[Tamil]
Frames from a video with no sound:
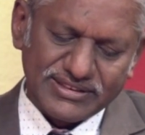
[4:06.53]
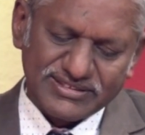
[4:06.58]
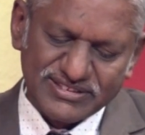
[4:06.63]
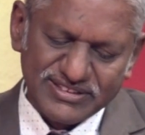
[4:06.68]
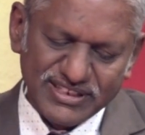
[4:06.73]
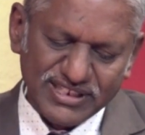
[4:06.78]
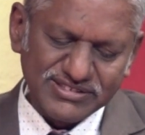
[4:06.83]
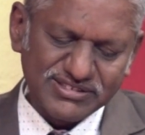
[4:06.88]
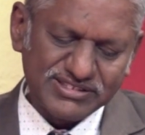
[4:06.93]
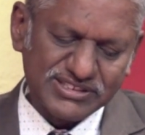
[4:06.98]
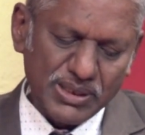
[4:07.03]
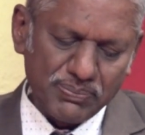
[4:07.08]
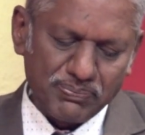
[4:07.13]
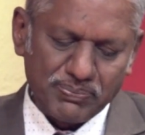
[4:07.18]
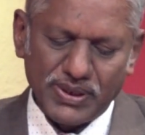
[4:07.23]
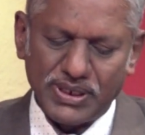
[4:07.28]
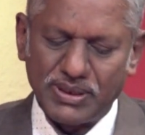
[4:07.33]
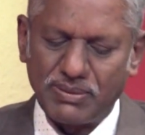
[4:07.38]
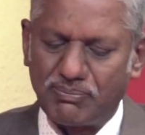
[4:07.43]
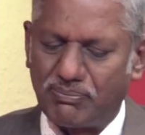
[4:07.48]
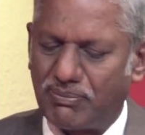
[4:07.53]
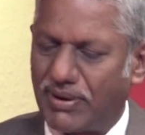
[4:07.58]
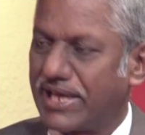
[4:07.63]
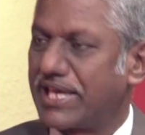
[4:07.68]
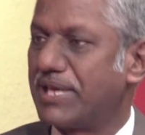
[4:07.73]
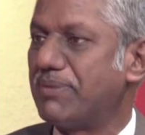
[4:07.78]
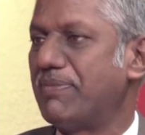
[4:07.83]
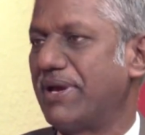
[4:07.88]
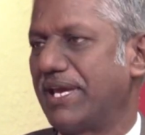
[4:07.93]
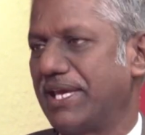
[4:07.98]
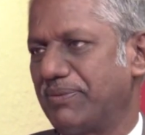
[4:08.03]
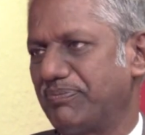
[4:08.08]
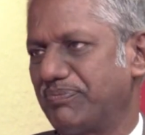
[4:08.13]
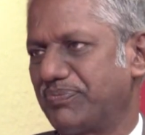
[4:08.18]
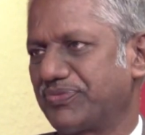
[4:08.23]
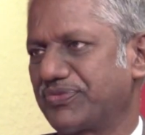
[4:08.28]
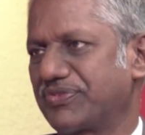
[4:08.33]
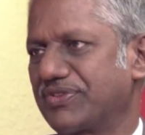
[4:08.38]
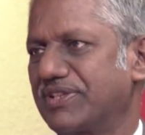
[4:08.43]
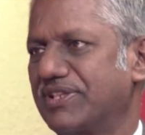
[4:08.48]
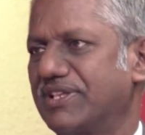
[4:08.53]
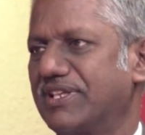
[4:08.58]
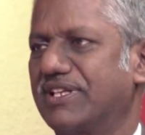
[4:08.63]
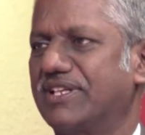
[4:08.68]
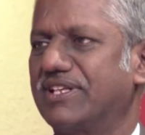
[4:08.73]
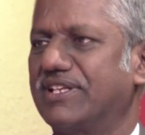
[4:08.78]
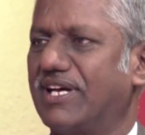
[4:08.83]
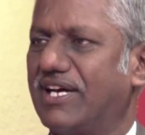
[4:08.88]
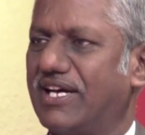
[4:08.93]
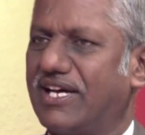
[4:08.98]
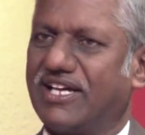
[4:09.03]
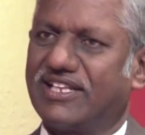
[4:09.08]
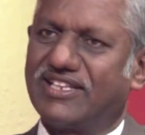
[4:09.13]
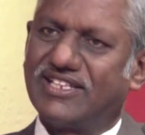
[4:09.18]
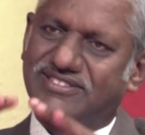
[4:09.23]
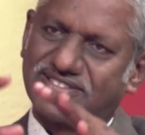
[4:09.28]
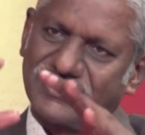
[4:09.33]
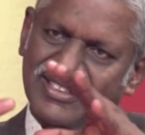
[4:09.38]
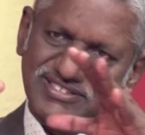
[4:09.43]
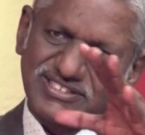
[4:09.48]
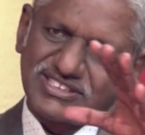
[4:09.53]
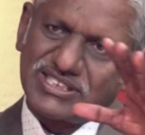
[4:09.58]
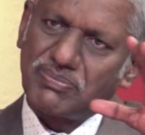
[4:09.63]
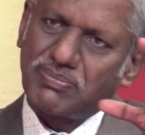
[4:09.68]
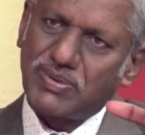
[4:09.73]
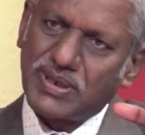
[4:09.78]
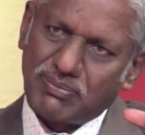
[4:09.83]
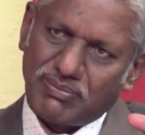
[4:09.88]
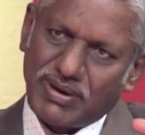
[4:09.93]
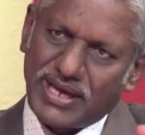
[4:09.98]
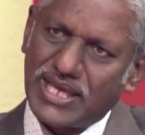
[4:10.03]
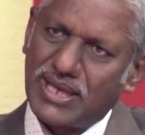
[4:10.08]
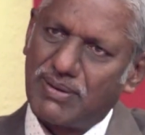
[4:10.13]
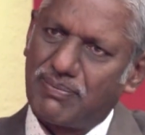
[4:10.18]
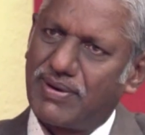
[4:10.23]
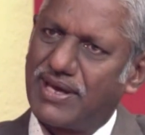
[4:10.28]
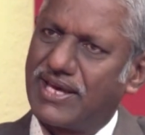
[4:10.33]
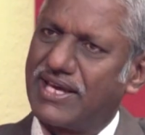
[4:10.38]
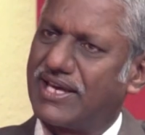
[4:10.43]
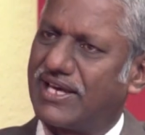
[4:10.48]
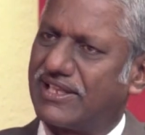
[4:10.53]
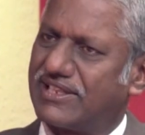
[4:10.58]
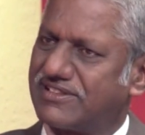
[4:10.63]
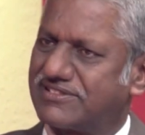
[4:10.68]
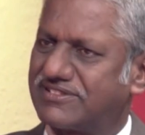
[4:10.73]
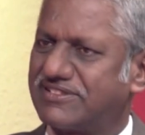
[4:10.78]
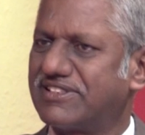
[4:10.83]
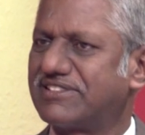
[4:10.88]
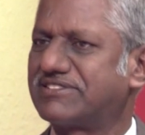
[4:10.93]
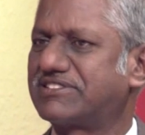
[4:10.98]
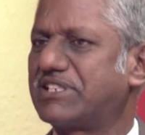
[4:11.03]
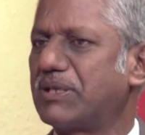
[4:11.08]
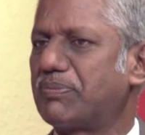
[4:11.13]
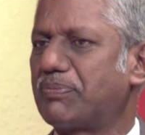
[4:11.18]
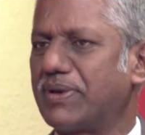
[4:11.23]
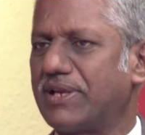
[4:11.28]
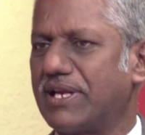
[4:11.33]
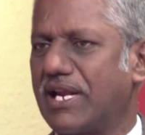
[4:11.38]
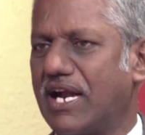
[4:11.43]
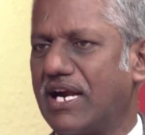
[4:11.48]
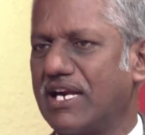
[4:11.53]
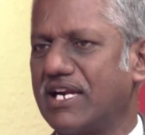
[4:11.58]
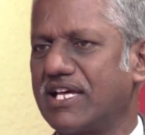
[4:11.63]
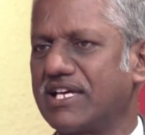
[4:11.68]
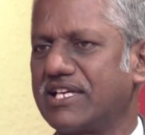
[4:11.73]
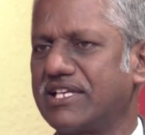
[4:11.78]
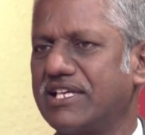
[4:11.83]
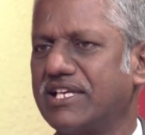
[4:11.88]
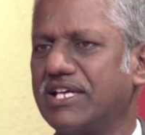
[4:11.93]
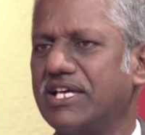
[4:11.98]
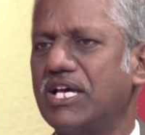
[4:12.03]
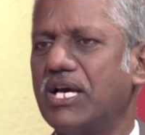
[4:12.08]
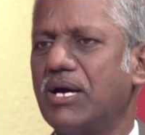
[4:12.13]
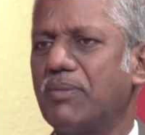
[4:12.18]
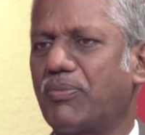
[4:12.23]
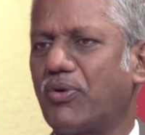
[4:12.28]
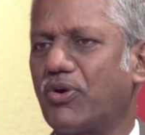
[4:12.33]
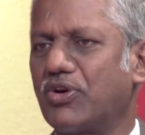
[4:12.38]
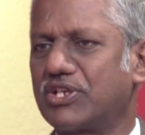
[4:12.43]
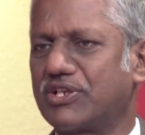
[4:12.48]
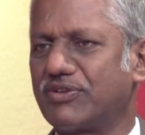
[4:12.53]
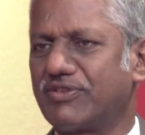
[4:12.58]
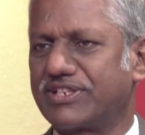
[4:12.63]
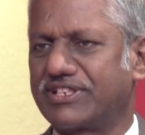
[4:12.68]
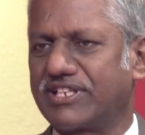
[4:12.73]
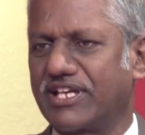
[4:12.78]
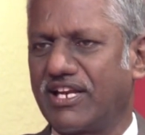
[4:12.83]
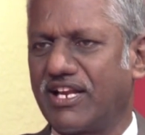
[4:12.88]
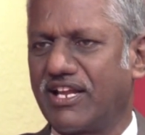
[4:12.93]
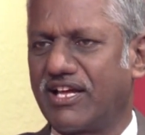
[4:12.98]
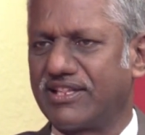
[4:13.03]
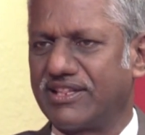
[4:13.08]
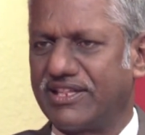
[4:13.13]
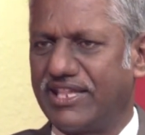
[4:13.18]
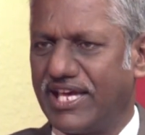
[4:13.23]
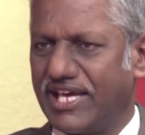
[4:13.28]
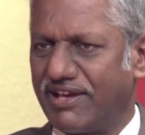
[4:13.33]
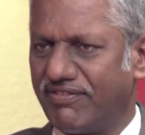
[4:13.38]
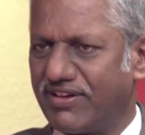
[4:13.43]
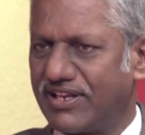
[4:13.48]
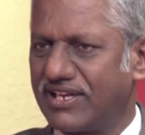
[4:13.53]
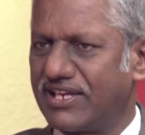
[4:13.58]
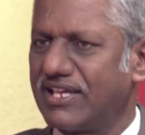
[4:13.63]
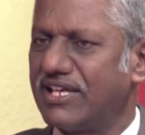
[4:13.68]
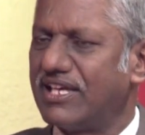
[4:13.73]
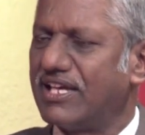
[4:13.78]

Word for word: சிருஷ்டிப்பின் மகிமை அந்த சிருஷ்டிப்பின் மகிமை அந்த சிருஷ்டிப்பின் அழகு போன்றவற்றையெல்லாம் தேவன்